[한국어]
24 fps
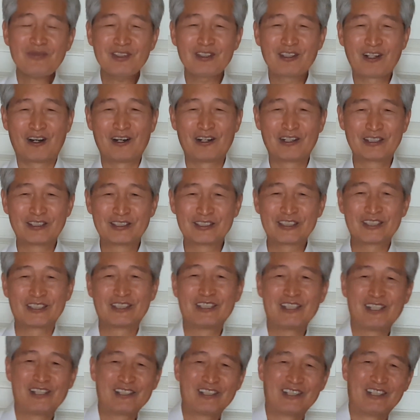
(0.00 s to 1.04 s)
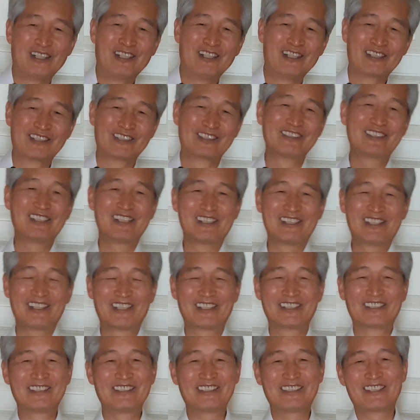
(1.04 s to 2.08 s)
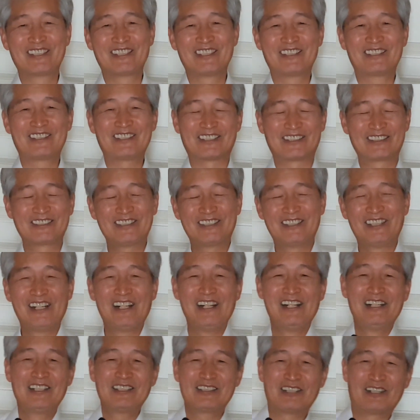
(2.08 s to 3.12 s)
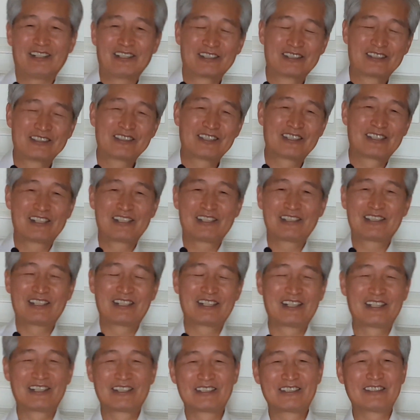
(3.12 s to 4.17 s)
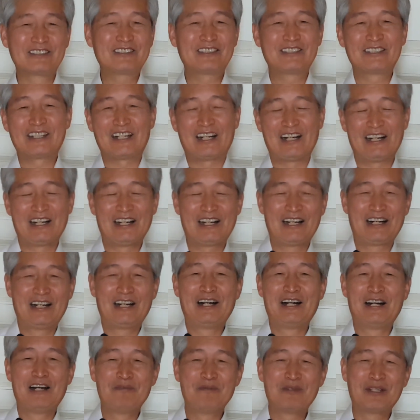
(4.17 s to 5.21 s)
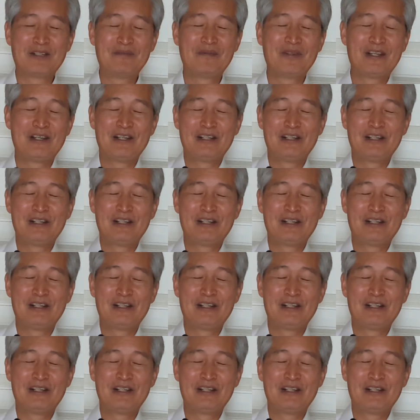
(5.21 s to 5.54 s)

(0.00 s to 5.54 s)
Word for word: 덩실 덩실 덩실 덩실 덩실 덩실 아멘